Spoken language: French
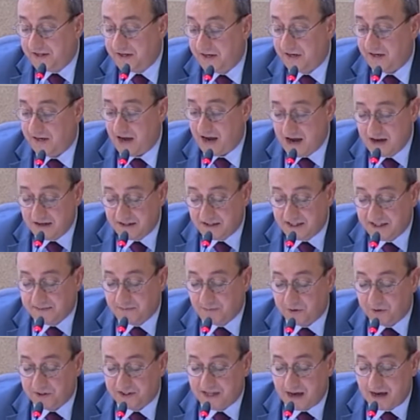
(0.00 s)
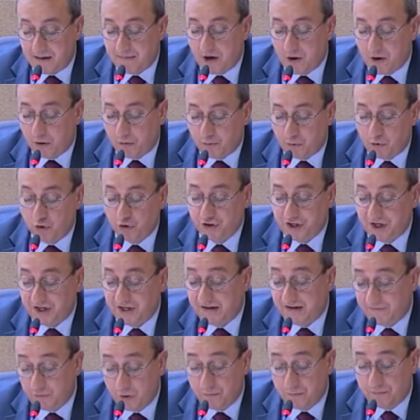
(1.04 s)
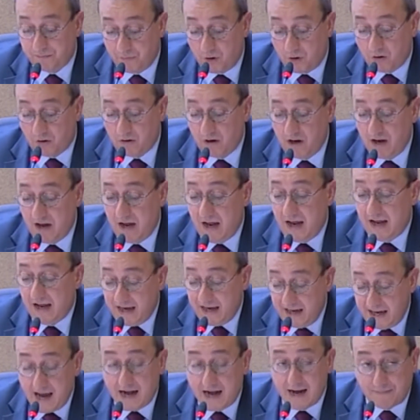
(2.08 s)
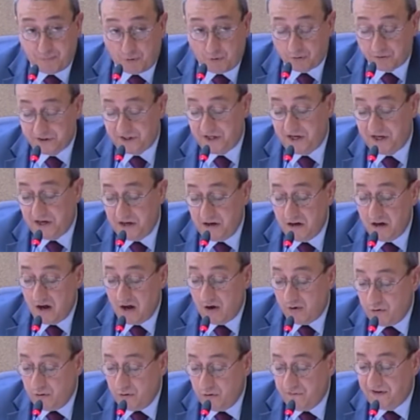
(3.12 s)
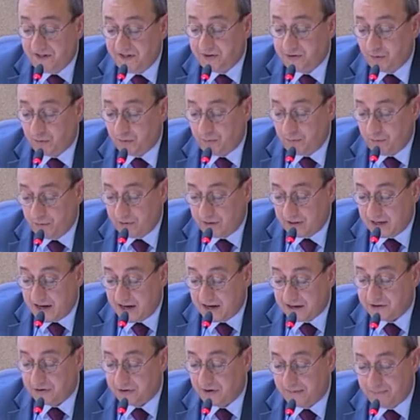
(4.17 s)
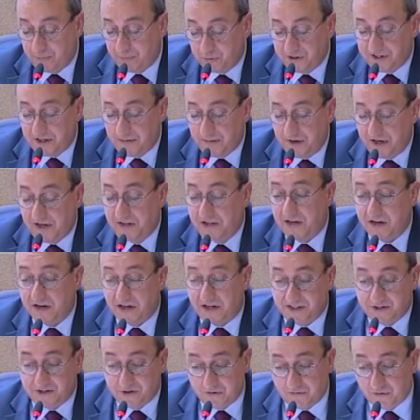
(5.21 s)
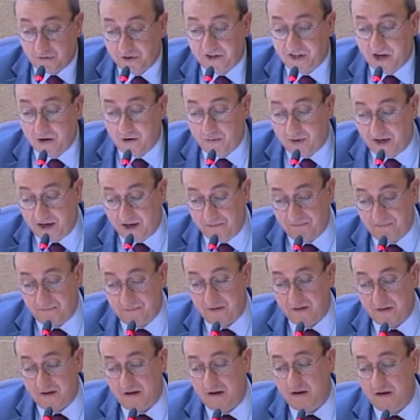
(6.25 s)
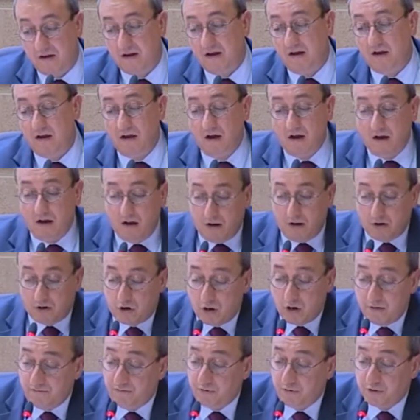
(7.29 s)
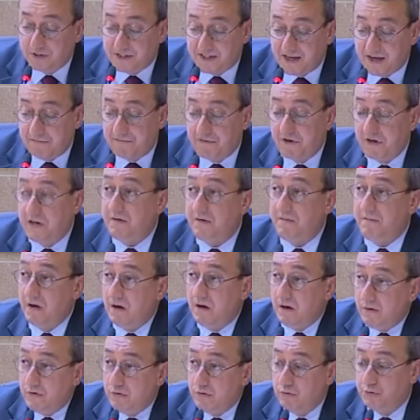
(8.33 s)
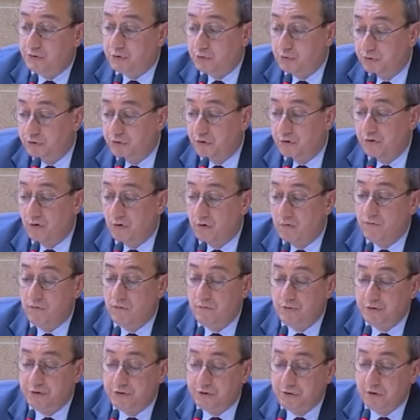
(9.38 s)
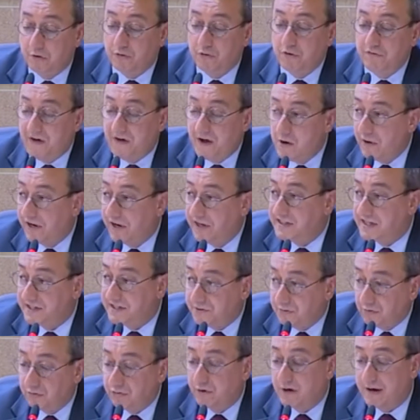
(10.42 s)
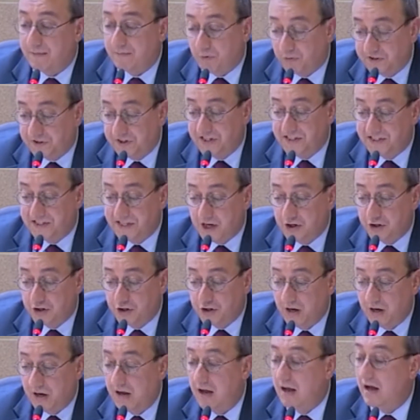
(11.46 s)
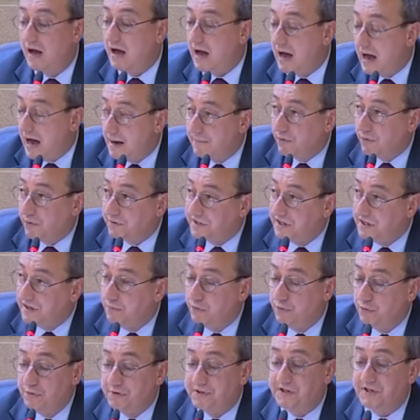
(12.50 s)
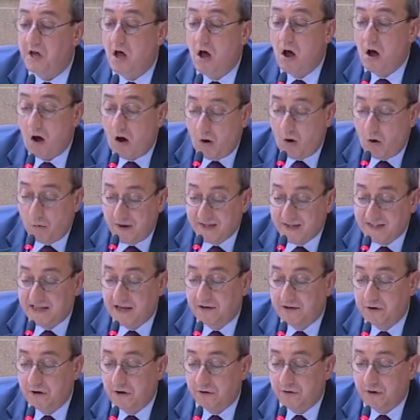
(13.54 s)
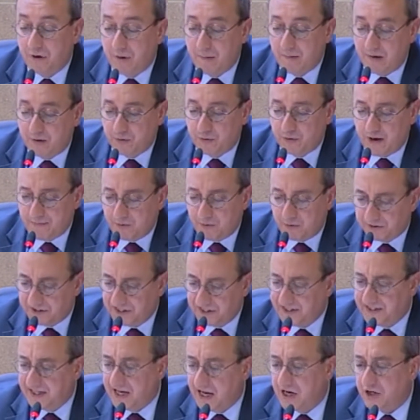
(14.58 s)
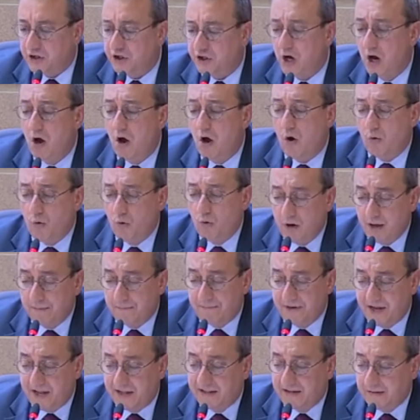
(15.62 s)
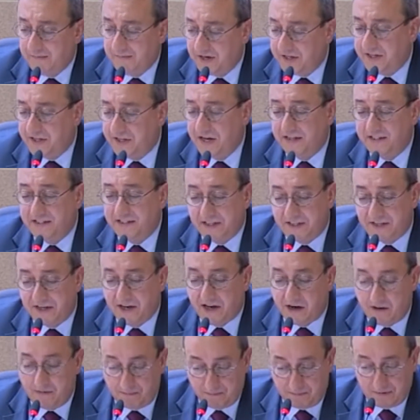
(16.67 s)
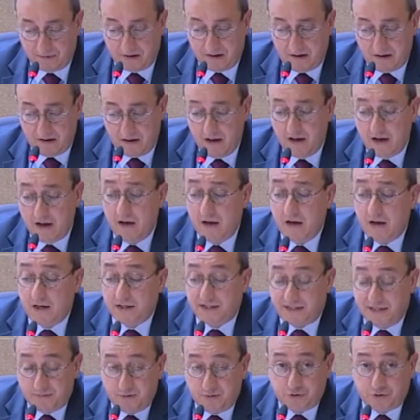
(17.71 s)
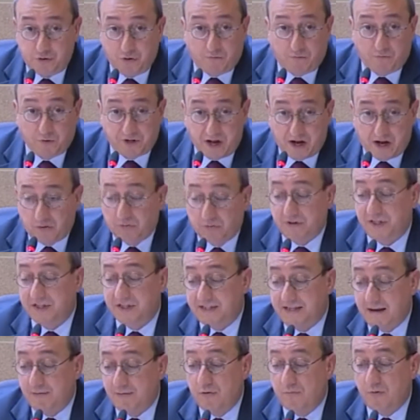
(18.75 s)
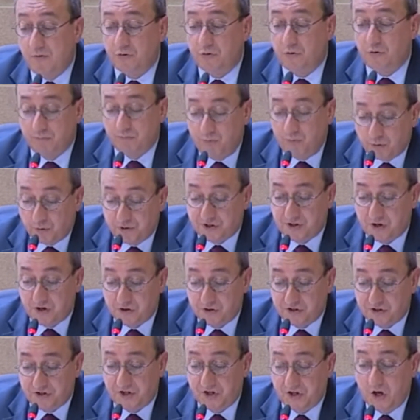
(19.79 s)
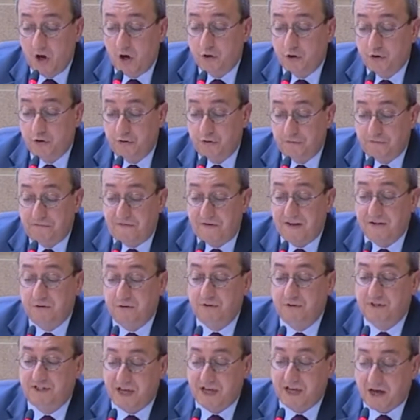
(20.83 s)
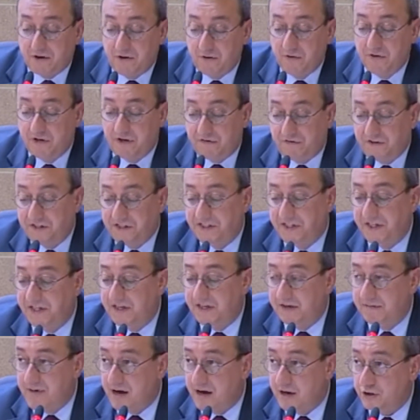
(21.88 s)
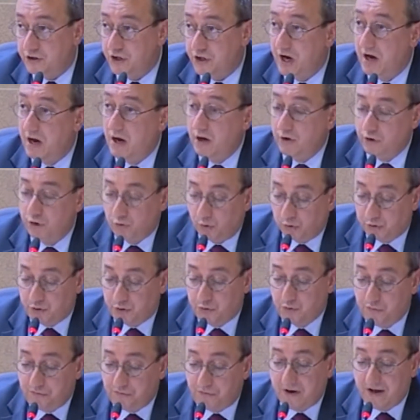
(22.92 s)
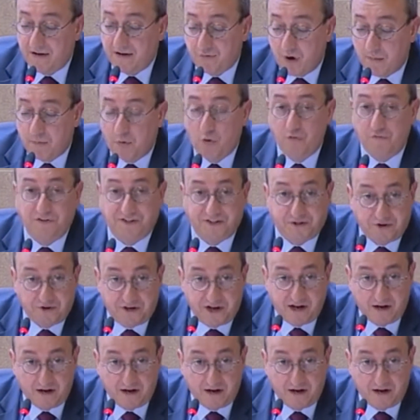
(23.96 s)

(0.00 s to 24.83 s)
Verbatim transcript: indispensable à leur projet de développement et à l'apprenti une vision plus claire sur les possibilités qui s'offrent à lui. Comme vous le savez, nous soutenons vos mesures de valorisation de l'apprentissage. Apprentibus, ambassadeur de l'apprentissage, Olympiade des métiers, etc. Ces mesures vont incontestablement dans le bon sens, du fait du sérieux déficit d'image dont souffre la voie professionnelle.